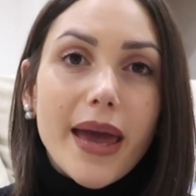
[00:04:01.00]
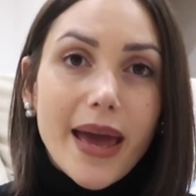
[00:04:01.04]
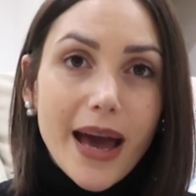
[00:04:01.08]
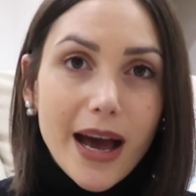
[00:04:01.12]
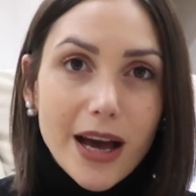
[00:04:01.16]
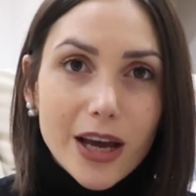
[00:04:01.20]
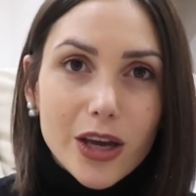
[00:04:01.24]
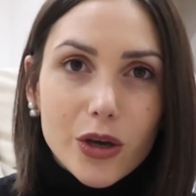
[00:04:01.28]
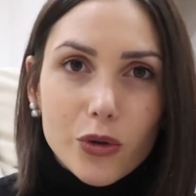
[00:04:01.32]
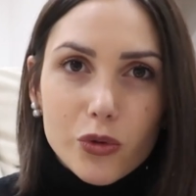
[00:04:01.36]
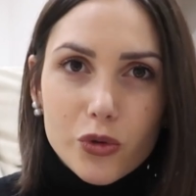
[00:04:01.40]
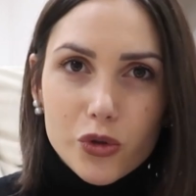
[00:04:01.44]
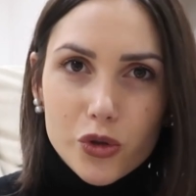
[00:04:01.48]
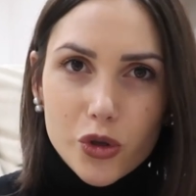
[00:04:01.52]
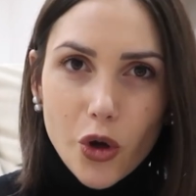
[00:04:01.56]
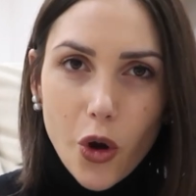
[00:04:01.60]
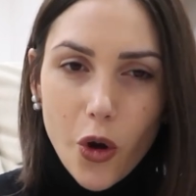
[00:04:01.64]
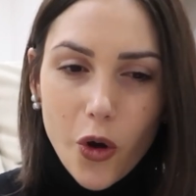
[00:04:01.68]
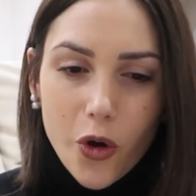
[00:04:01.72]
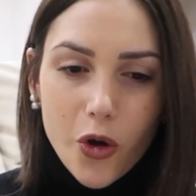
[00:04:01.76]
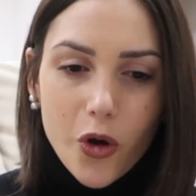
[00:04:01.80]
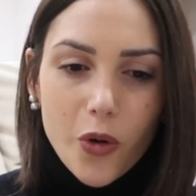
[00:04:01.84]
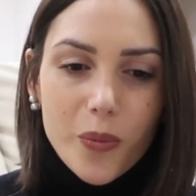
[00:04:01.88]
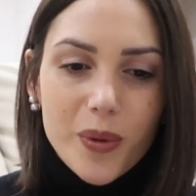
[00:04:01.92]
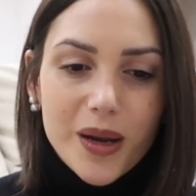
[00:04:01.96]
è anche un
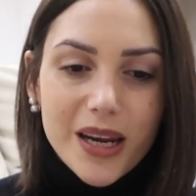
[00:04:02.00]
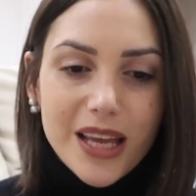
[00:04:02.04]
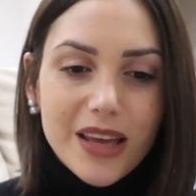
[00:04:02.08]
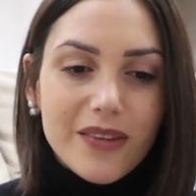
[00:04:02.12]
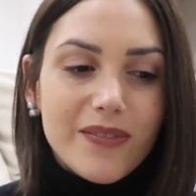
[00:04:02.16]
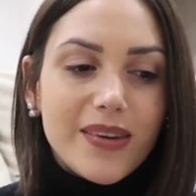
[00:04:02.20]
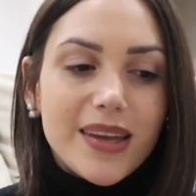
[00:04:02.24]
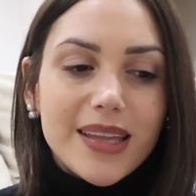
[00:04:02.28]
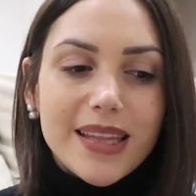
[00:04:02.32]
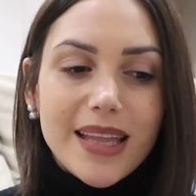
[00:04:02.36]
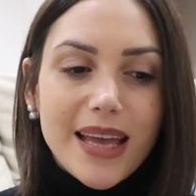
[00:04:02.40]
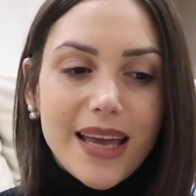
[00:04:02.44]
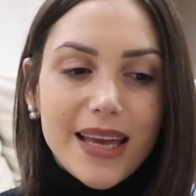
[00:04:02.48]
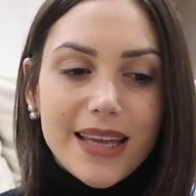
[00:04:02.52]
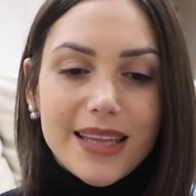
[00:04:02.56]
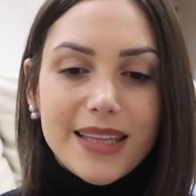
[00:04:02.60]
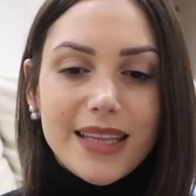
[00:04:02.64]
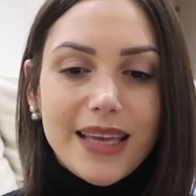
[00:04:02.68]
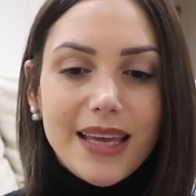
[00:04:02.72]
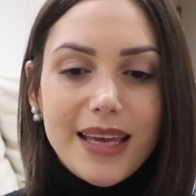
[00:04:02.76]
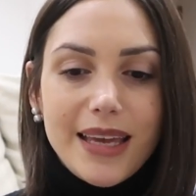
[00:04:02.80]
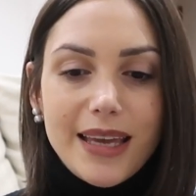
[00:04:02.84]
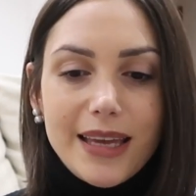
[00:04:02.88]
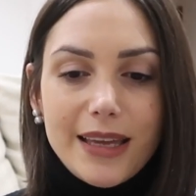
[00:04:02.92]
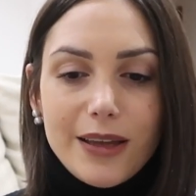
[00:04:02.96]
gioco, perché
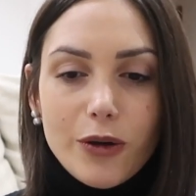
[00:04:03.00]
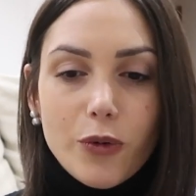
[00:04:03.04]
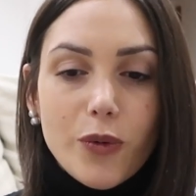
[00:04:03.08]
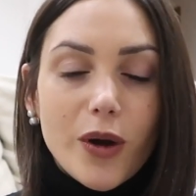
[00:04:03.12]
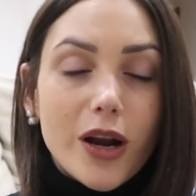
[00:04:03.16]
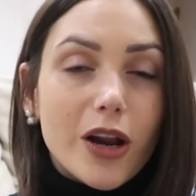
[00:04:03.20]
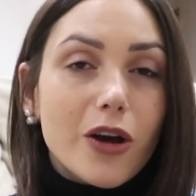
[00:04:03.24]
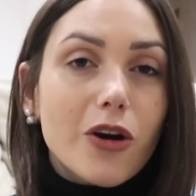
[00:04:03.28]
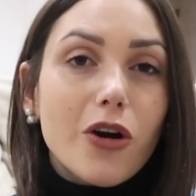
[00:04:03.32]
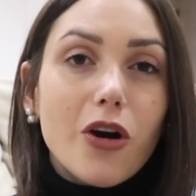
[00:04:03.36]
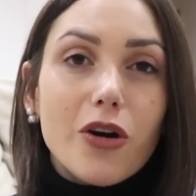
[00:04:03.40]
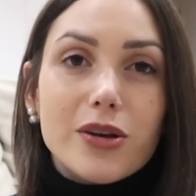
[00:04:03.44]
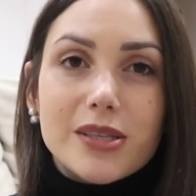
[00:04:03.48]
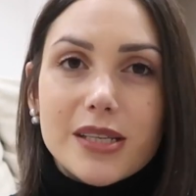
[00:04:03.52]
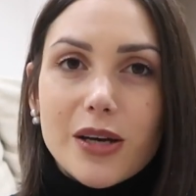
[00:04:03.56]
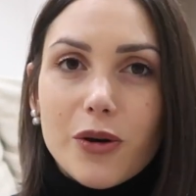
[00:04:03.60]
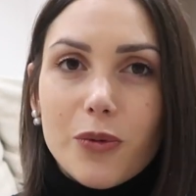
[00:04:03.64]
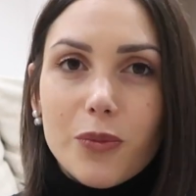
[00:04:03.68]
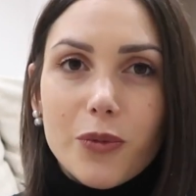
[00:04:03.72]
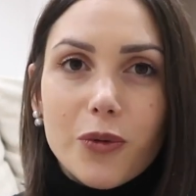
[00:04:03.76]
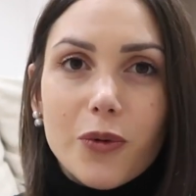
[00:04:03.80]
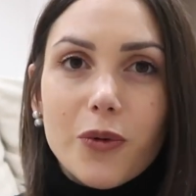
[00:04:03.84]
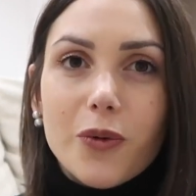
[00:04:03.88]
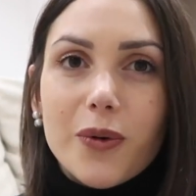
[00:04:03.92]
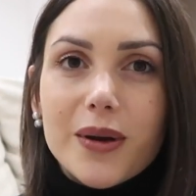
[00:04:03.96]
vede qualcosa
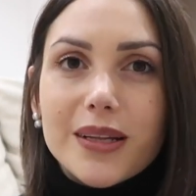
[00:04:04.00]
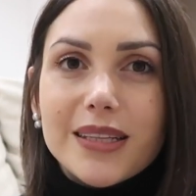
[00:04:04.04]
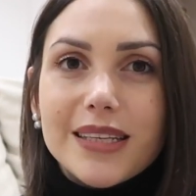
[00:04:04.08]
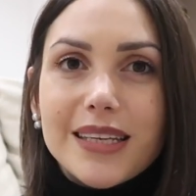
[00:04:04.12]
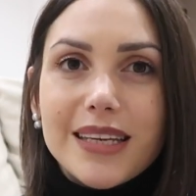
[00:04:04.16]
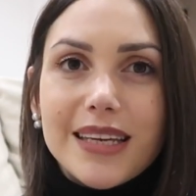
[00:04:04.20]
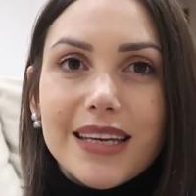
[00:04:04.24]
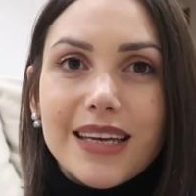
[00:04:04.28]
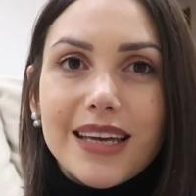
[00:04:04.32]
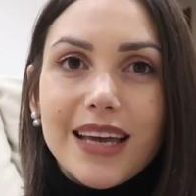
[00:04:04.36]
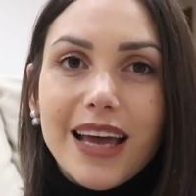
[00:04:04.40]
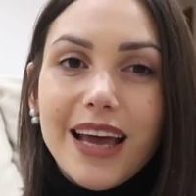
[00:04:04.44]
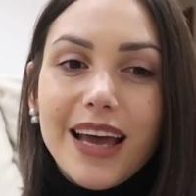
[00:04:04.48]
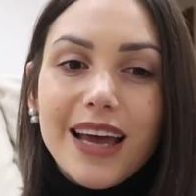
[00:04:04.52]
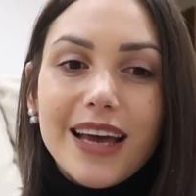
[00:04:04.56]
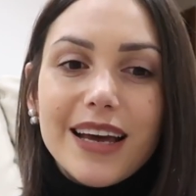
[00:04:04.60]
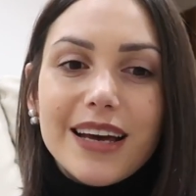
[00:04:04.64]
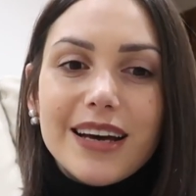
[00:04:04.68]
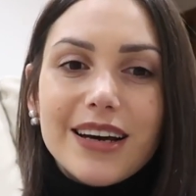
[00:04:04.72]
comunque di,